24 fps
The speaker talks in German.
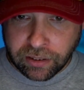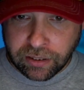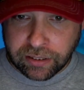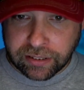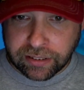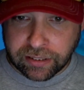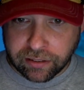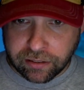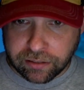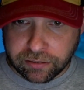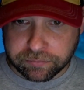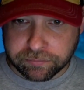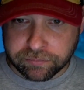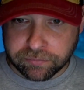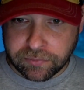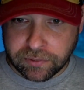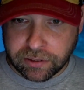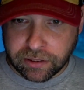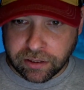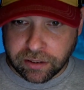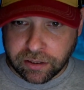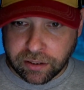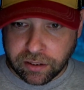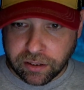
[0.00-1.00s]
Ja,
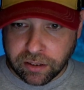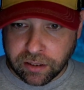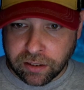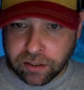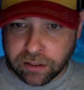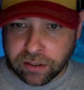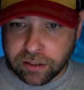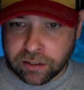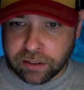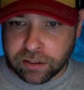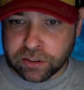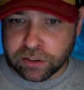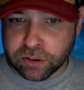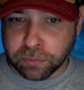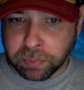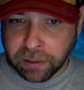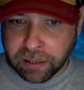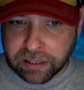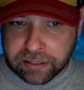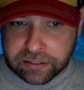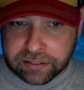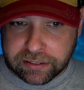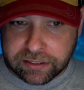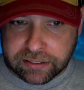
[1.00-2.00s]

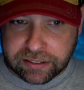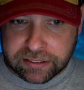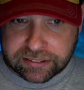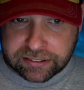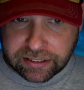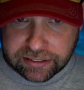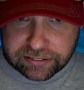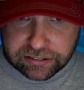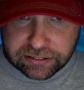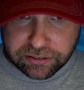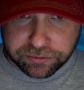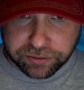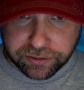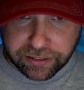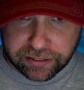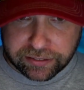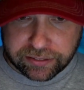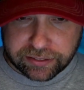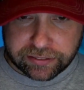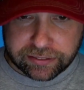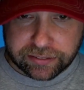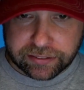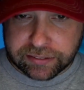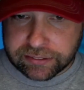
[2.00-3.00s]
sobald das Ganze
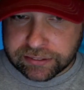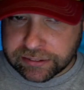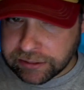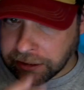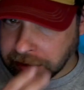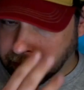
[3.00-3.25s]
fertig ist,